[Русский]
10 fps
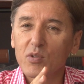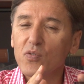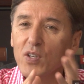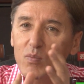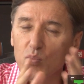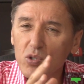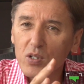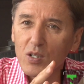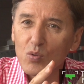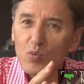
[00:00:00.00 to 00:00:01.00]
и фильм
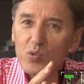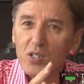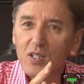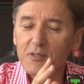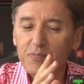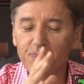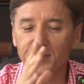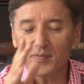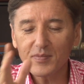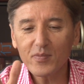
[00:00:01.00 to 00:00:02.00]
будет о том же, да.
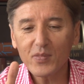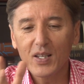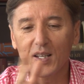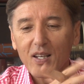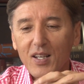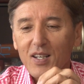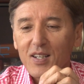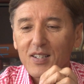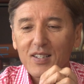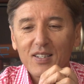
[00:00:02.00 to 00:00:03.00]

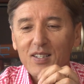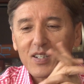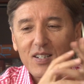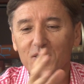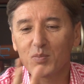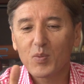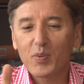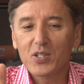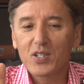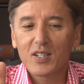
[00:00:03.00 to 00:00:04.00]
Э, мы
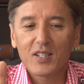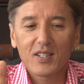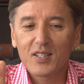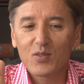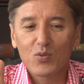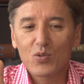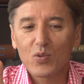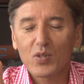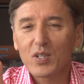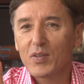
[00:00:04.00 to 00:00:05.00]
прожили,
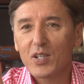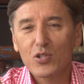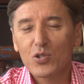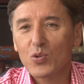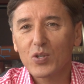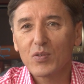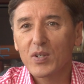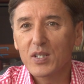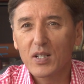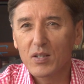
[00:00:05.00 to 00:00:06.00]
условно говоря, жестокий
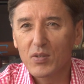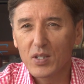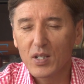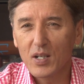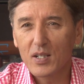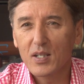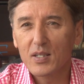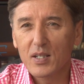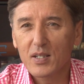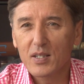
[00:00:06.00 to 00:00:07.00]
20 век, да,
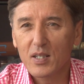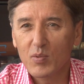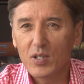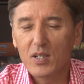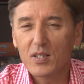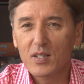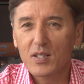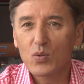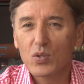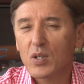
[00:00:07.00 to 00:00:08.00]
казахская степь, казахский
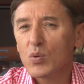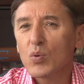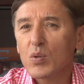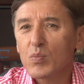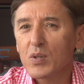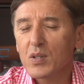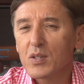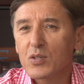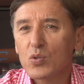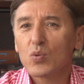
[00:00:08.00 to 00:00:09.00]
народ. Какой он был,
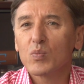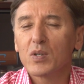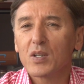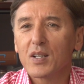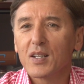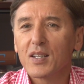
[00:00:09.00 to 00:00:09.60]
что было.